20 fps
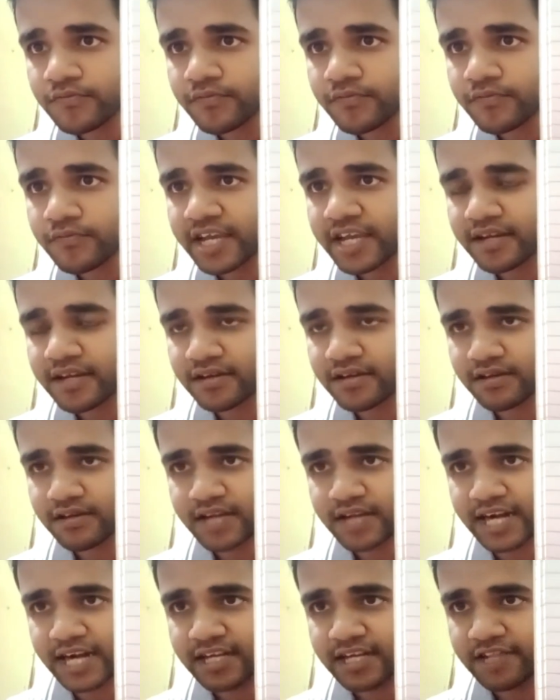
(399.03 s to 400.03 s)
एक
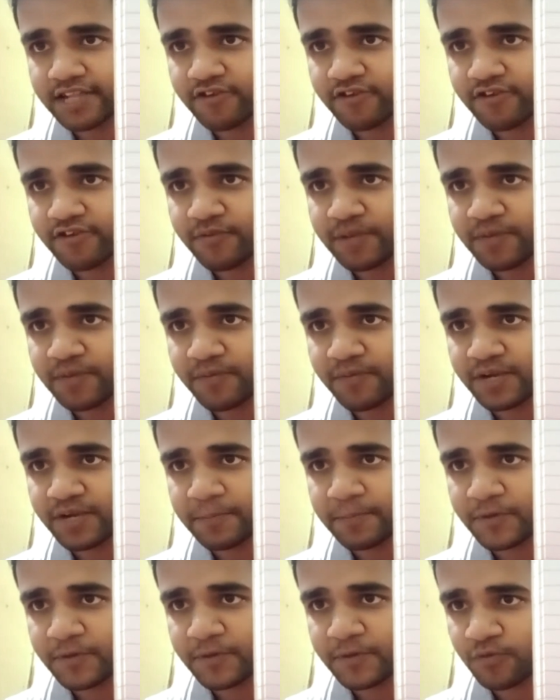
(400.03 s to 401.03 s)
कैंटिलीवर बीम पे हमने
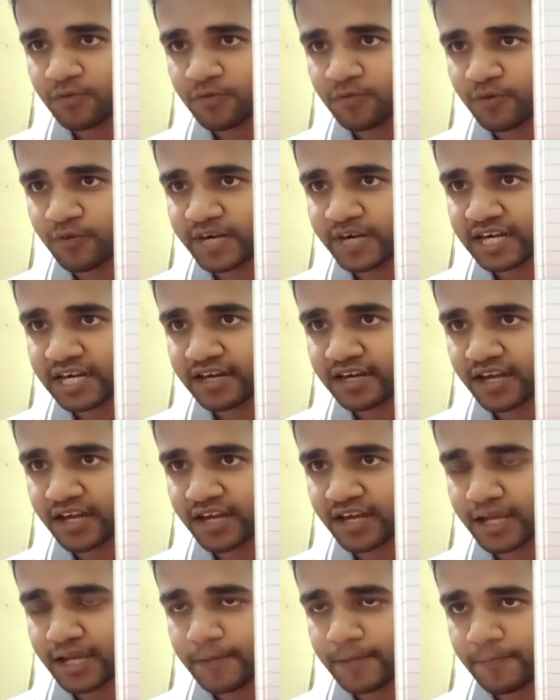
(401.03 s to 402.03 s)
प्योर मोमेंट
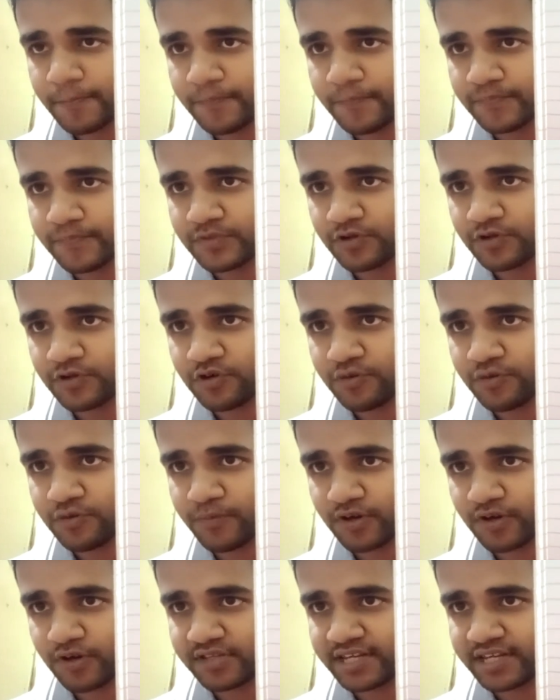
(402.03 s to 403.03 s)
लगाया है तो
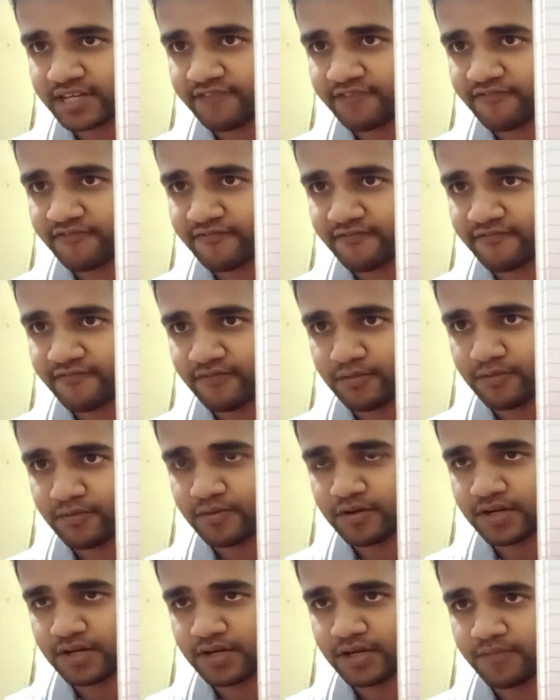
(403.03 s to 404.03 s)
पॉजिटिव
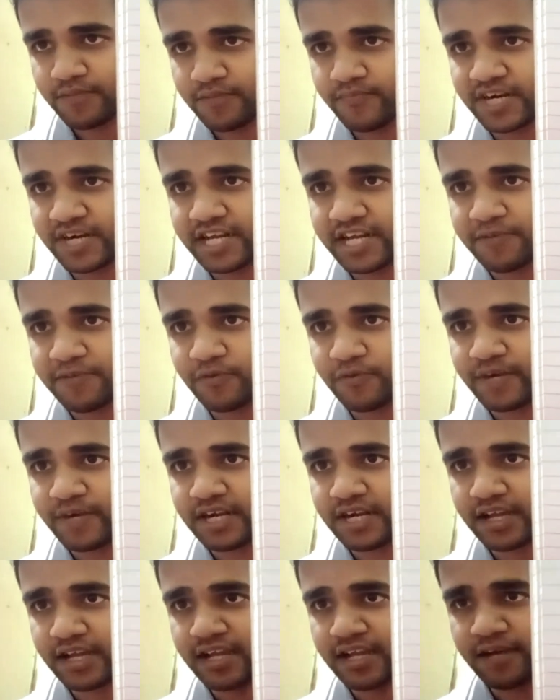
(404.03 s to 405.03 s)
बेंडिंग
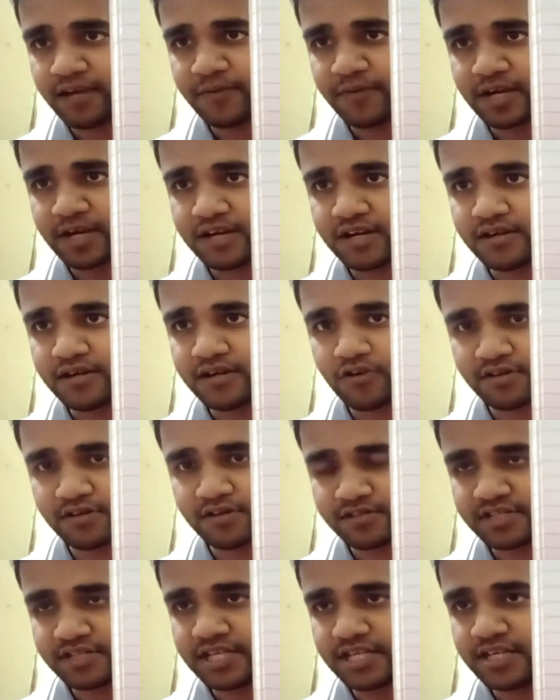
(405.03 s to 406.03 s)
मोमेंट आया हमारा
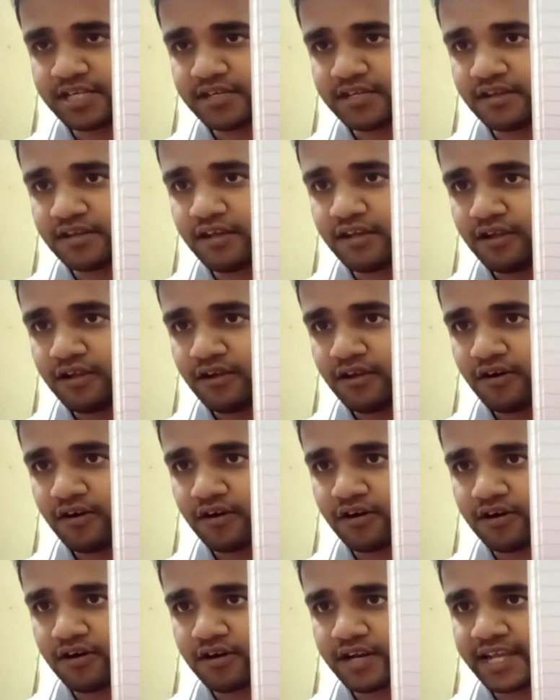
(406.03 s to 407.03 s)
कांस्टेंट
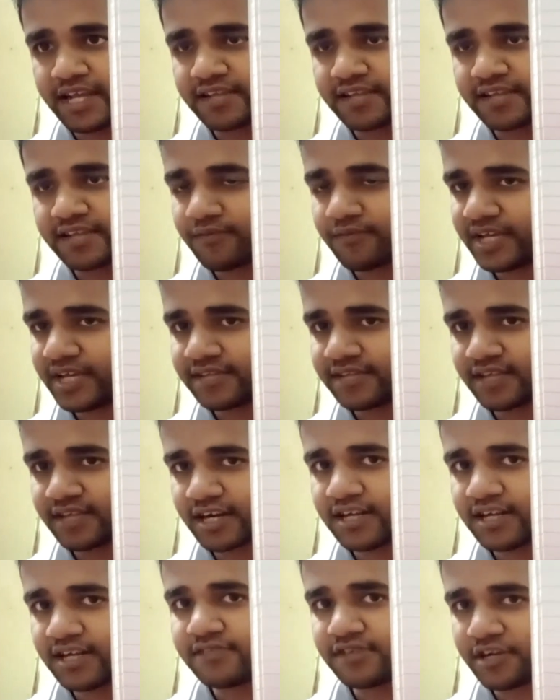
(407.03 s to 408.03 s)
और एकदम
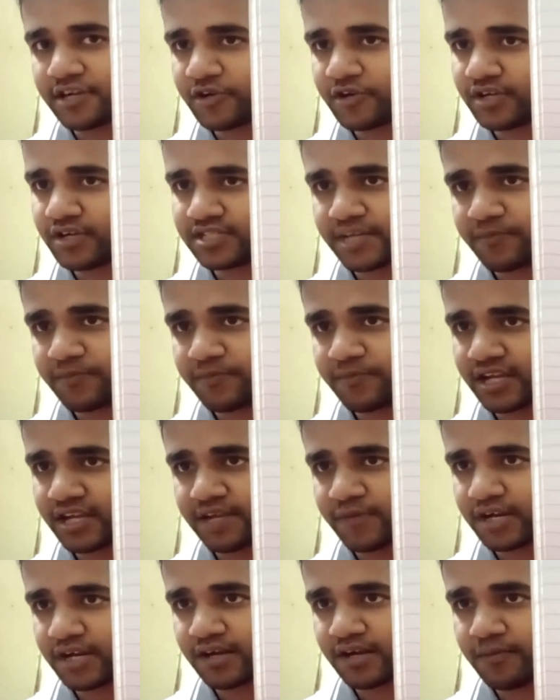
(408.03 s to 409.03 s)
एग्जैक्टली सर्कुलर शेप का ये
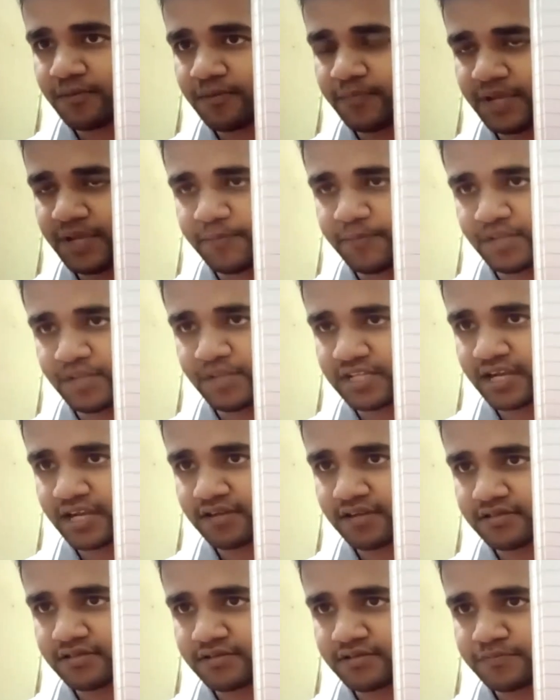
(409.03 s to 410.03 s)
हमारा बीम बन जाएगा सर